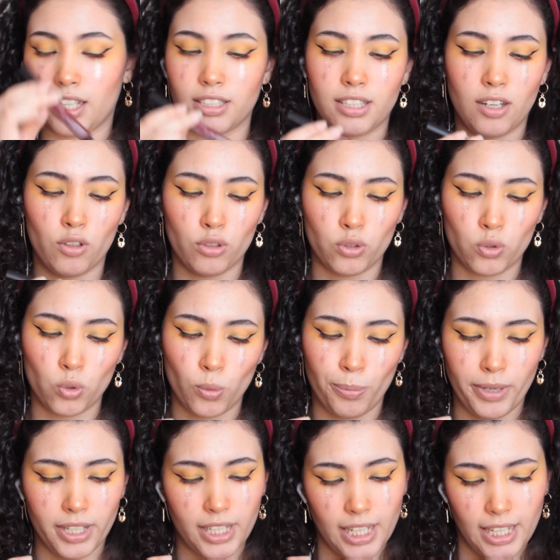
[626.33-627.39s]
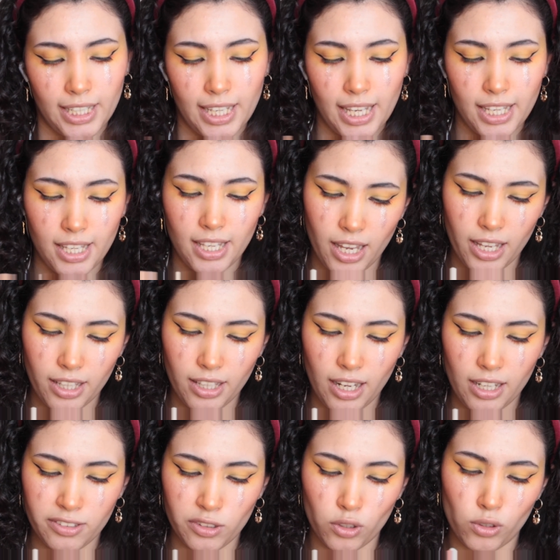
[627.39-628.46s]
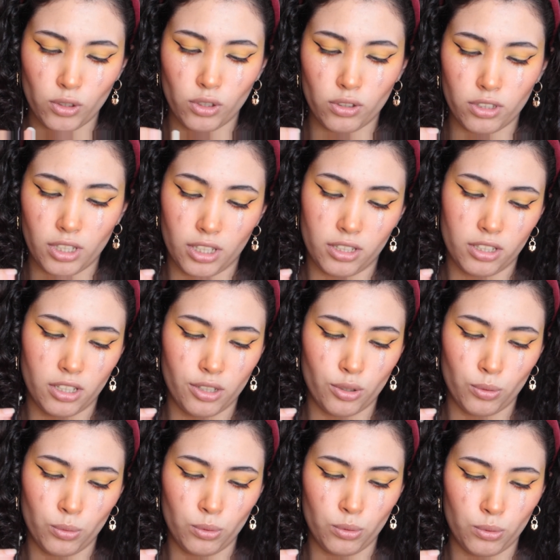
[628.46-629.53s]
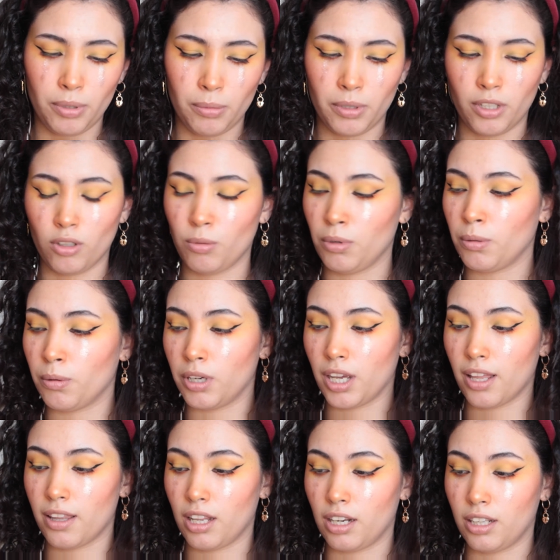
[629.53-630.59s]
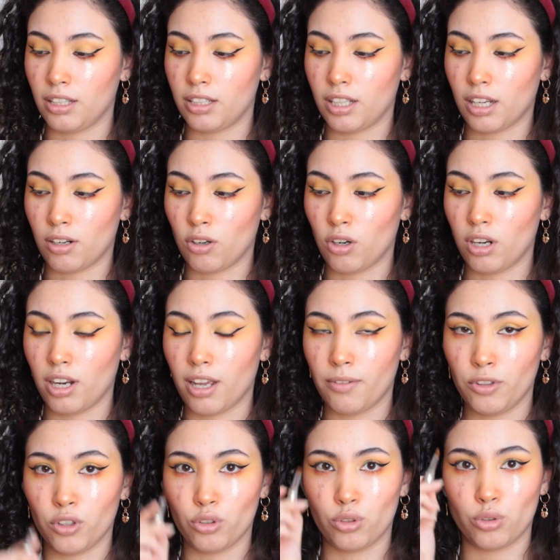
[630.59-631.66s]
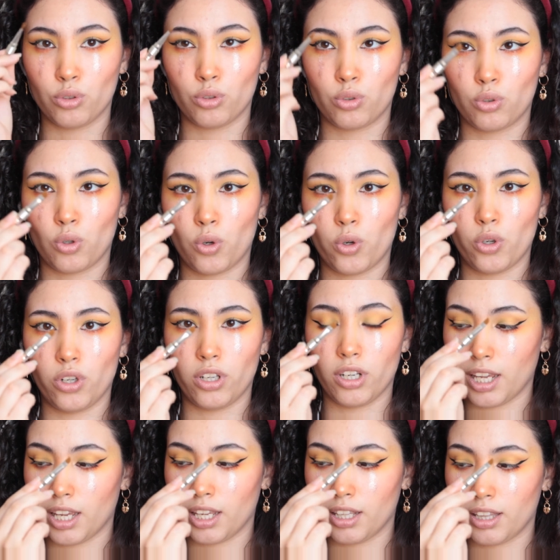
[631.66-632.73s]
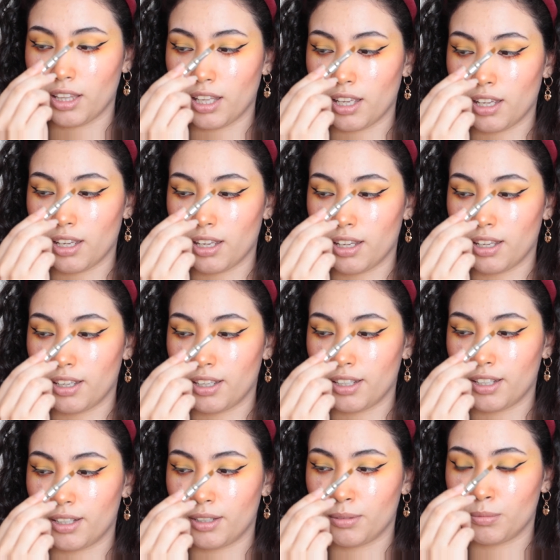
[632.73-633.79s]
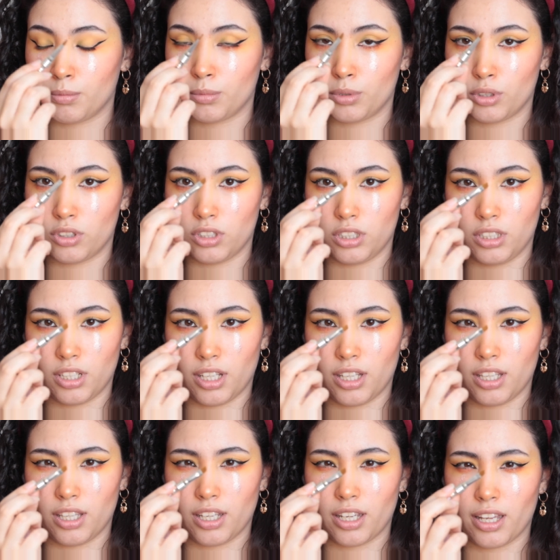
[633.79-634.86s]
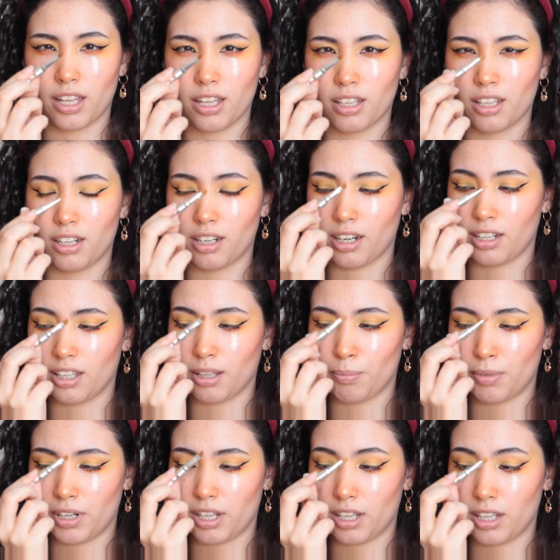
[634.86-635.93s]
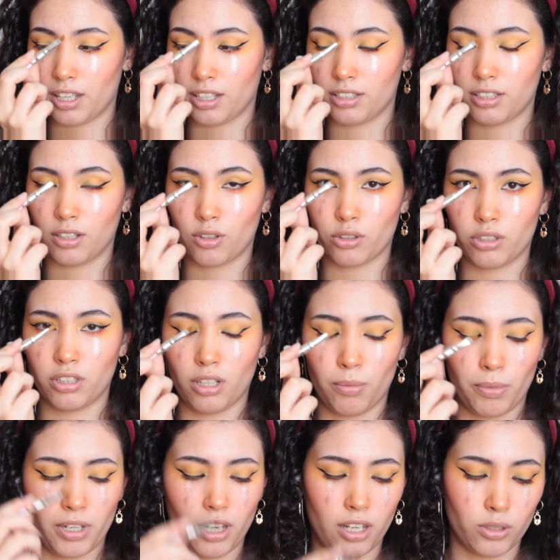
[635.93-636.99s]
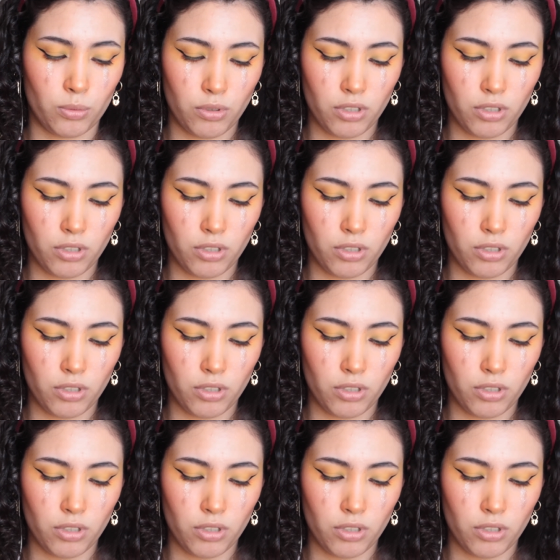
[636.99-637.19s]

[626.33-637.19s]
que es de los Super chicay en el tono Dangerous. Primero me voy a delinear los labios con esta brochita de acá, que en realidad es para hacer cositas para las